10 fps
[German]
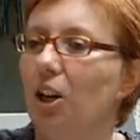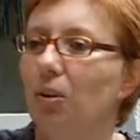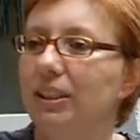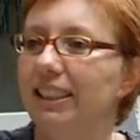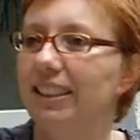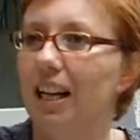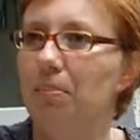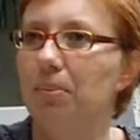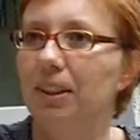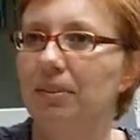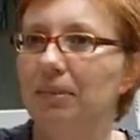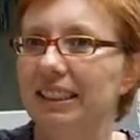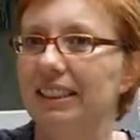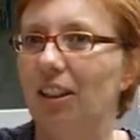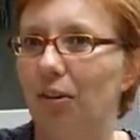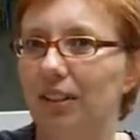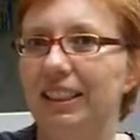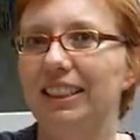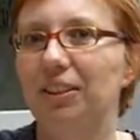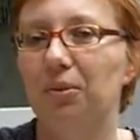Und deshalb ähm, ist es auch
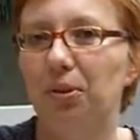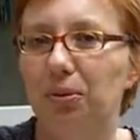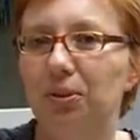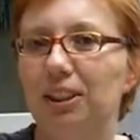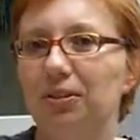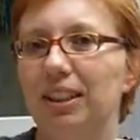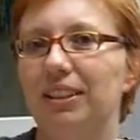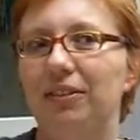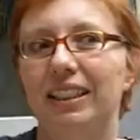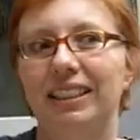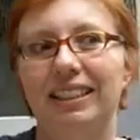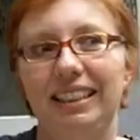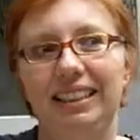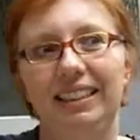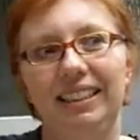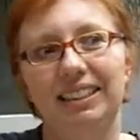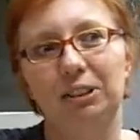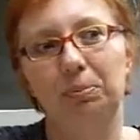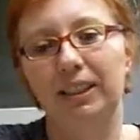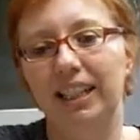wichtig, eine Kultur zu entwickeln, die
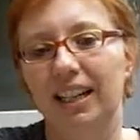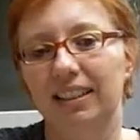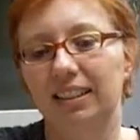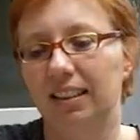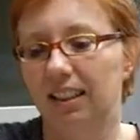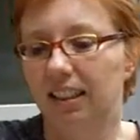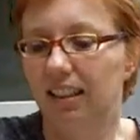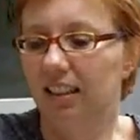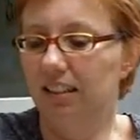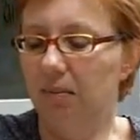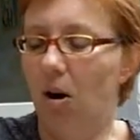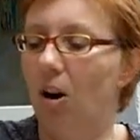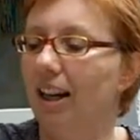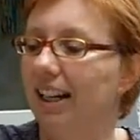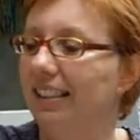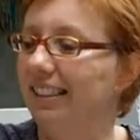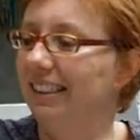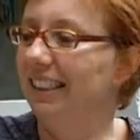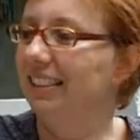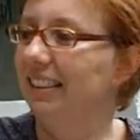dieses Begehren sagen wir,
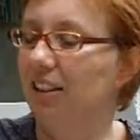organisiert.